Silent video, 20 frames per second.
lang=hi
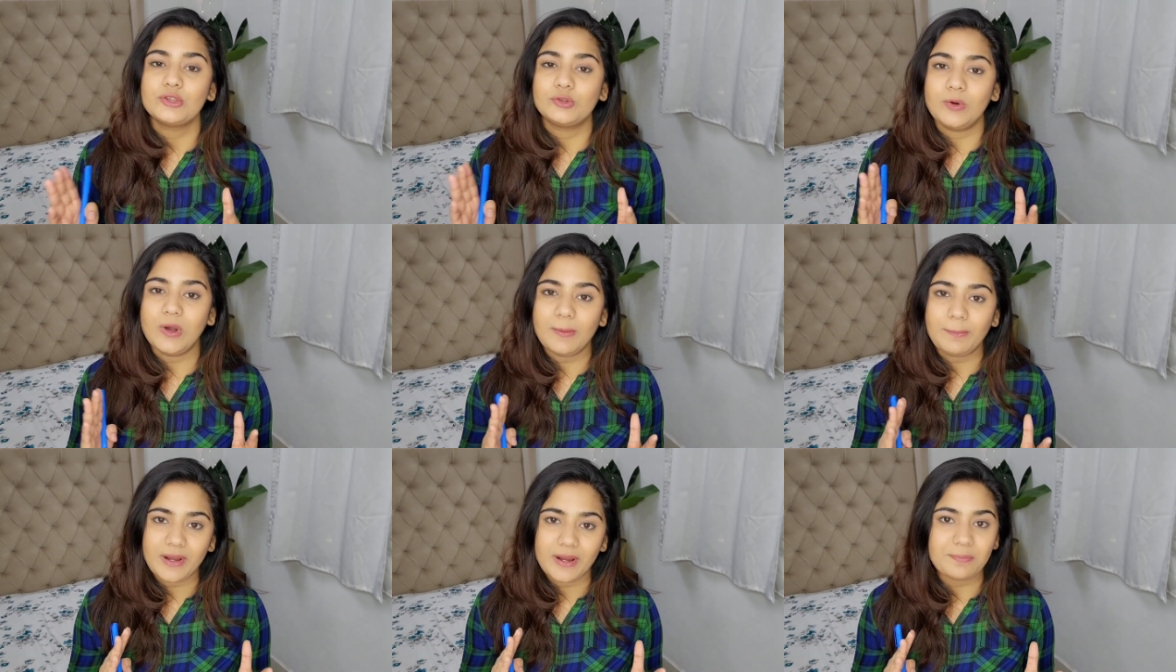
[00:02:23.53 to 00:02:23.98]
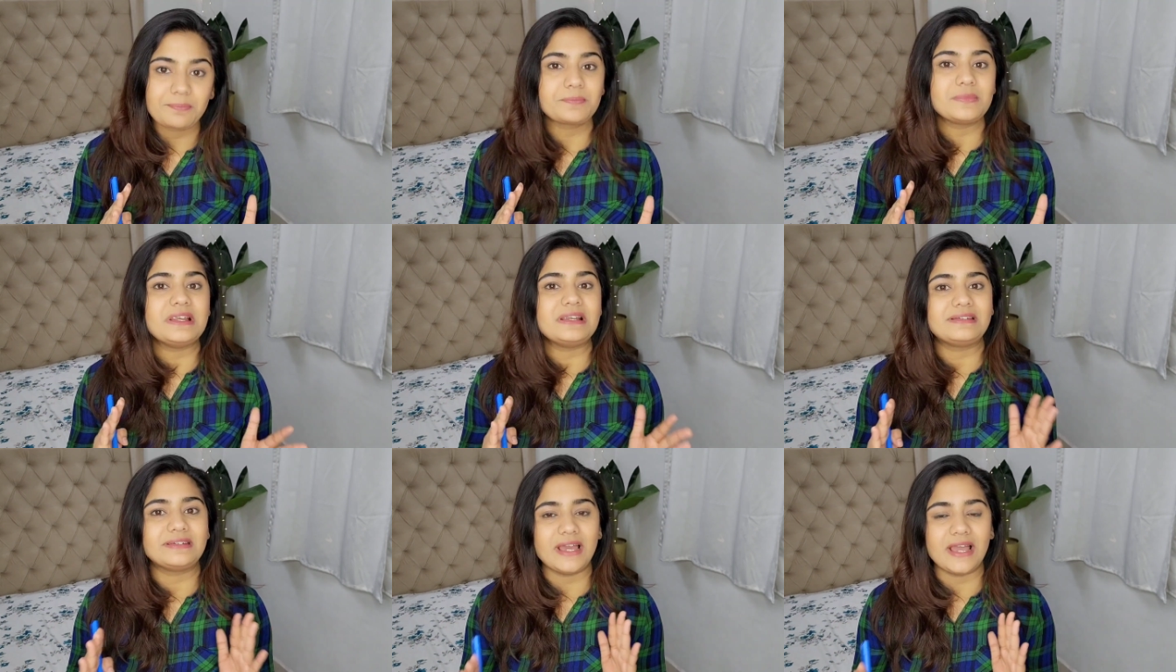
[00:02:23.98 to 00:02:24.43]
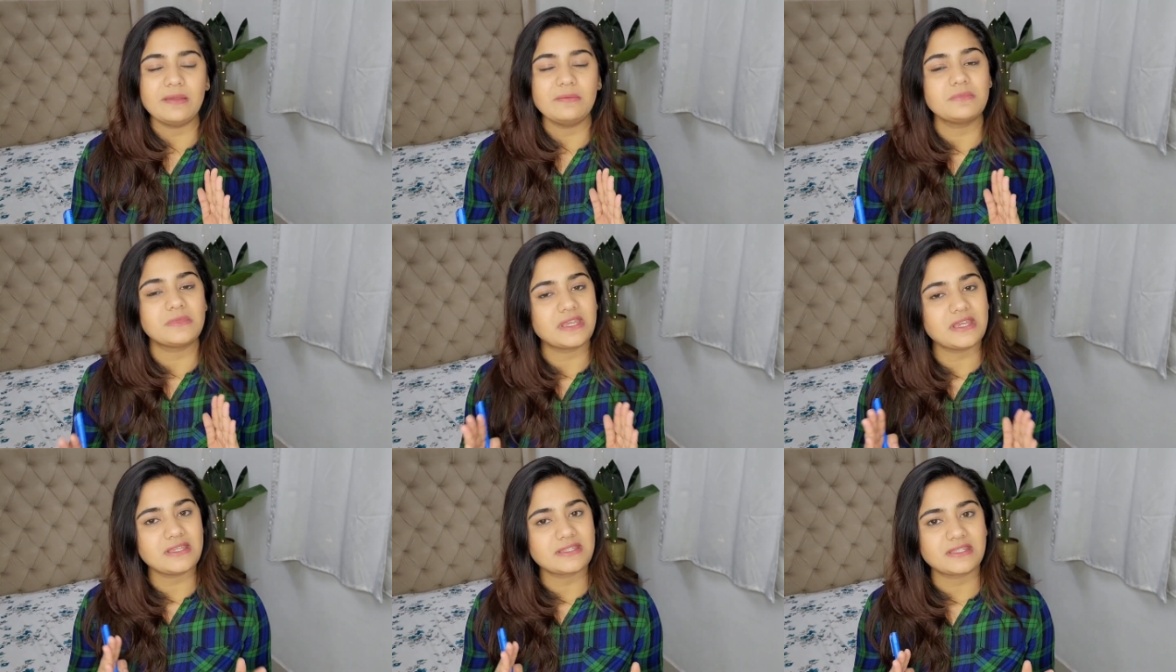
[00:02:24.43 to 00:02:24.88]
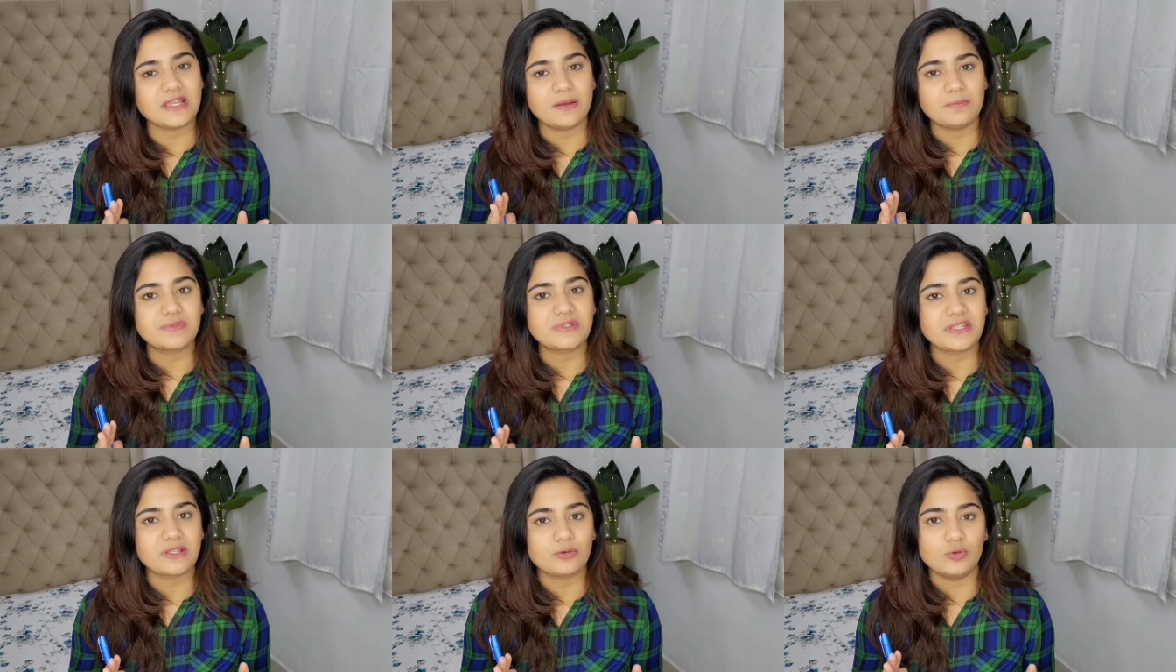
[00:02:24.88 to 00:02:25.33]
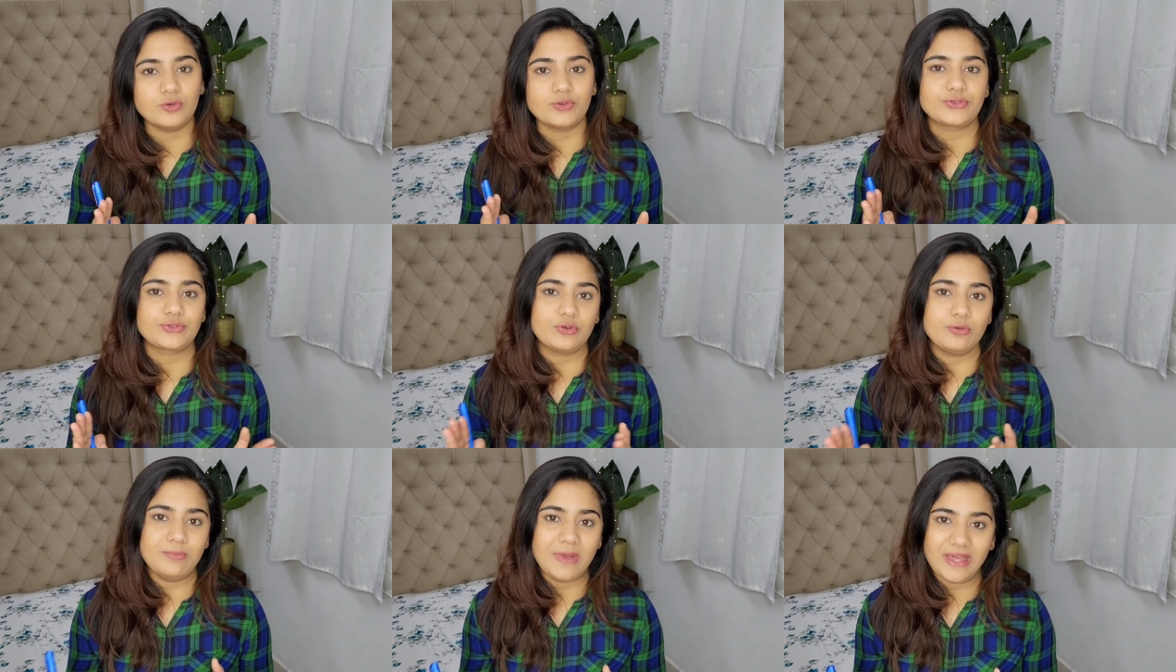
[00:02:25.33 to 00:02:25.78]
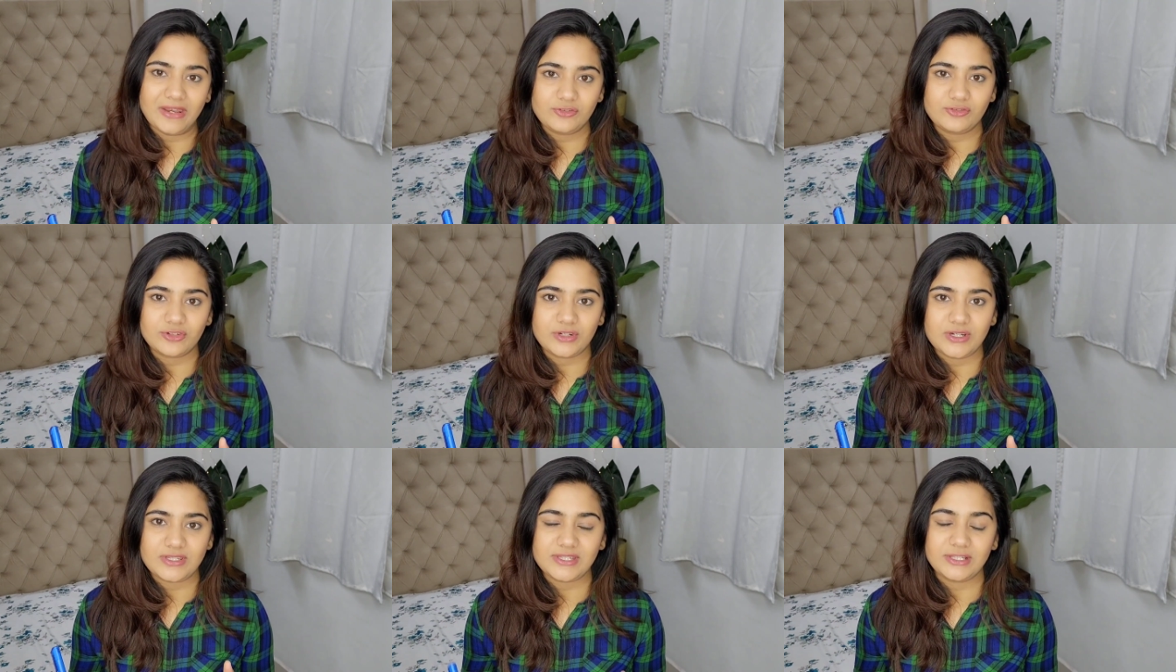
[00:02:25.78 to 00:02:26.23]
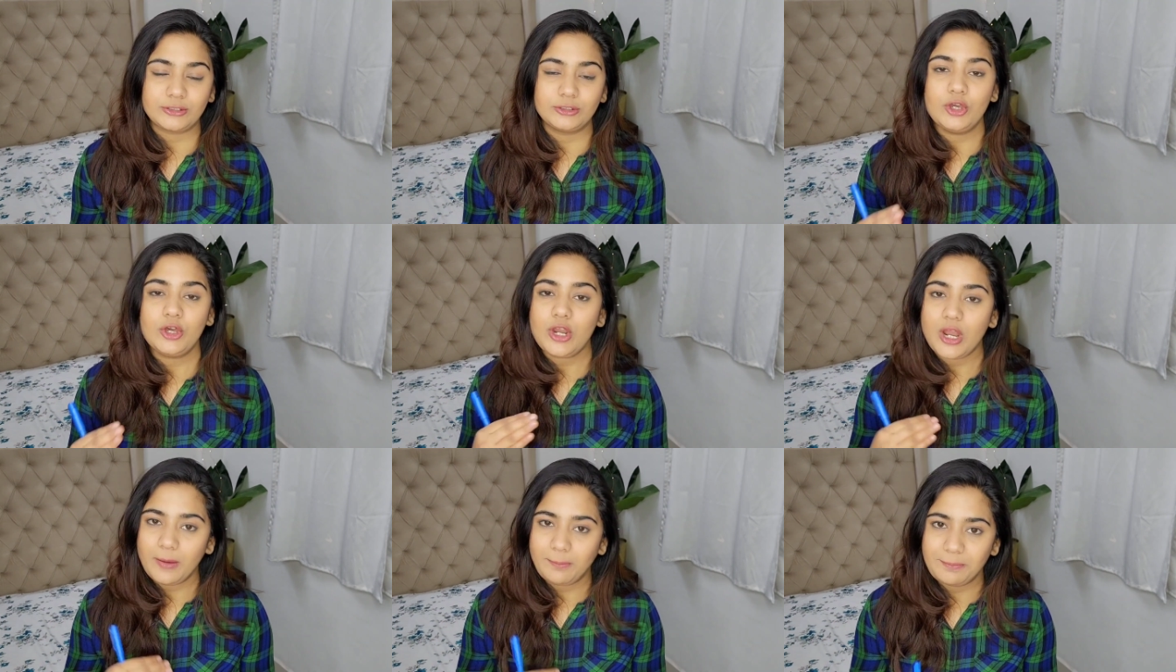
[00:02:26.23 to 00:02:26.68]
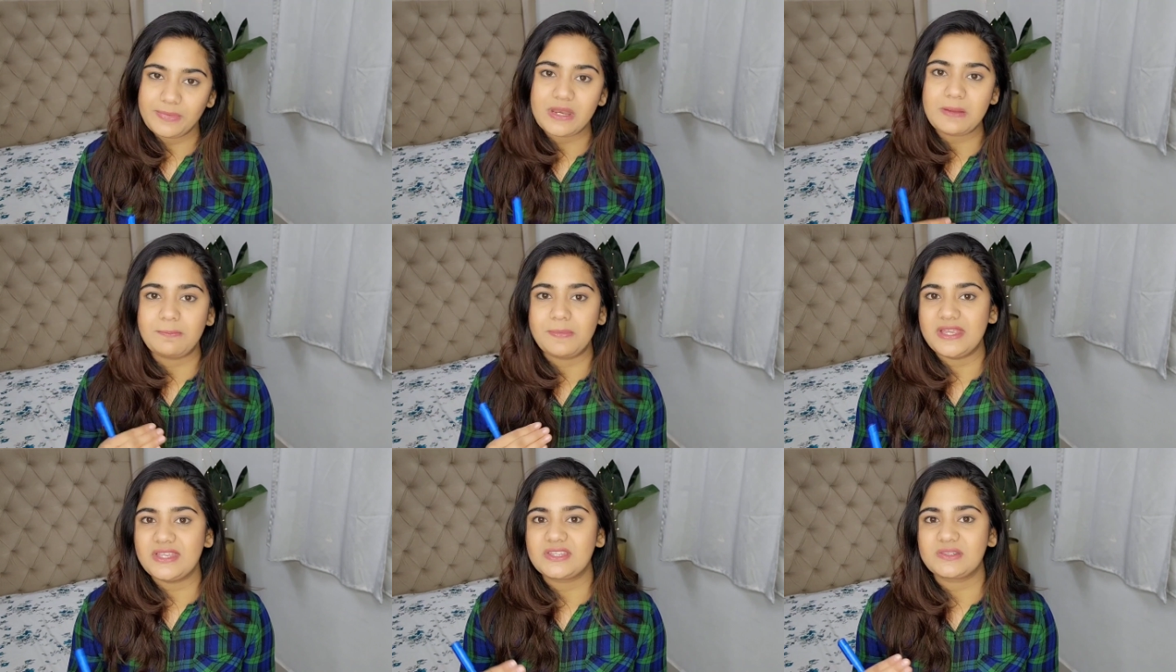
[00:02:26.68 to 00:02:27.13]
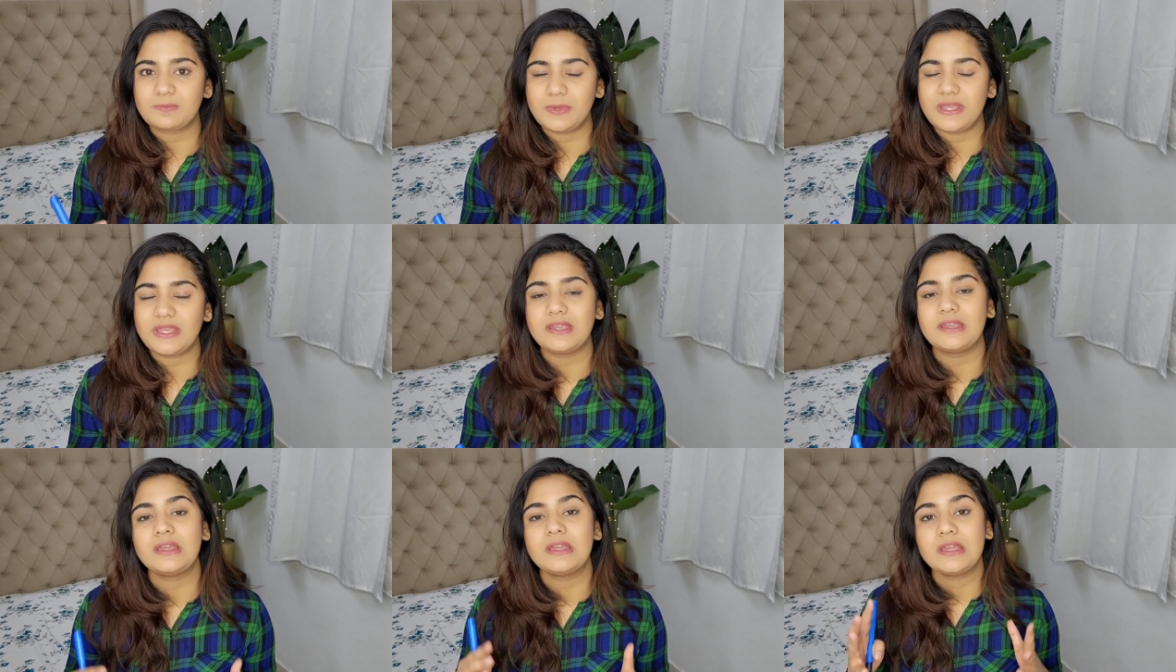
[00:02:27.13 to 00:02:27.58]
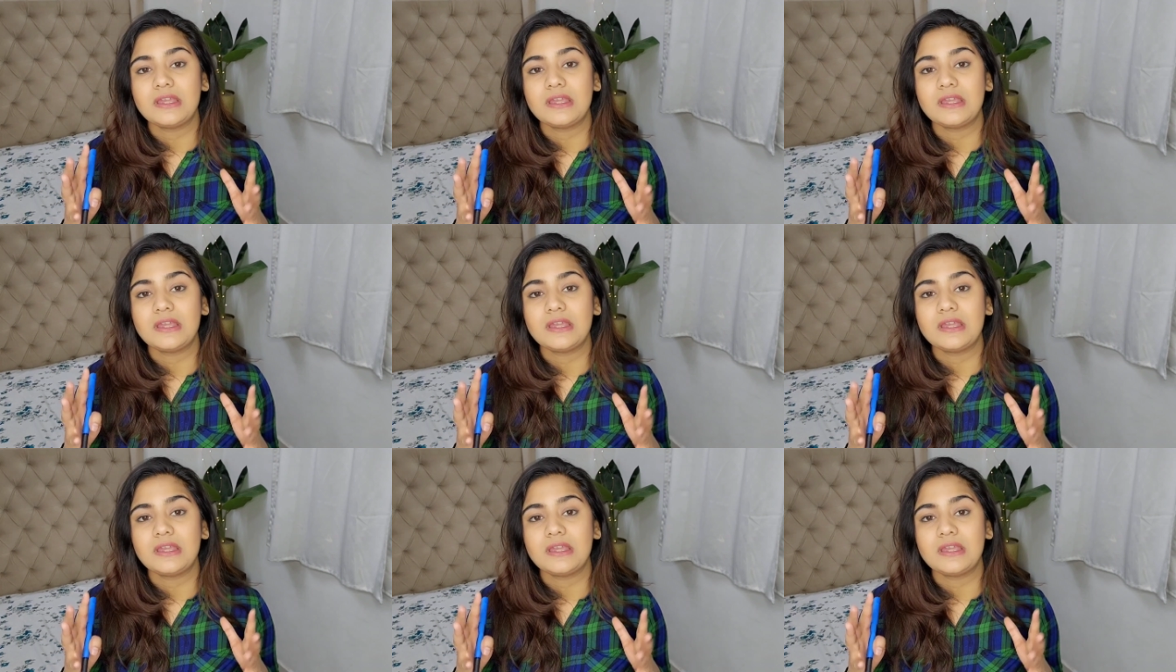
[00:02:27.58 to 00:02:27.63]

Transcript: तो आप अपने टाइम के हिसाब से कोर्स को मैनेज कर सकते हैं और अपने पेस पे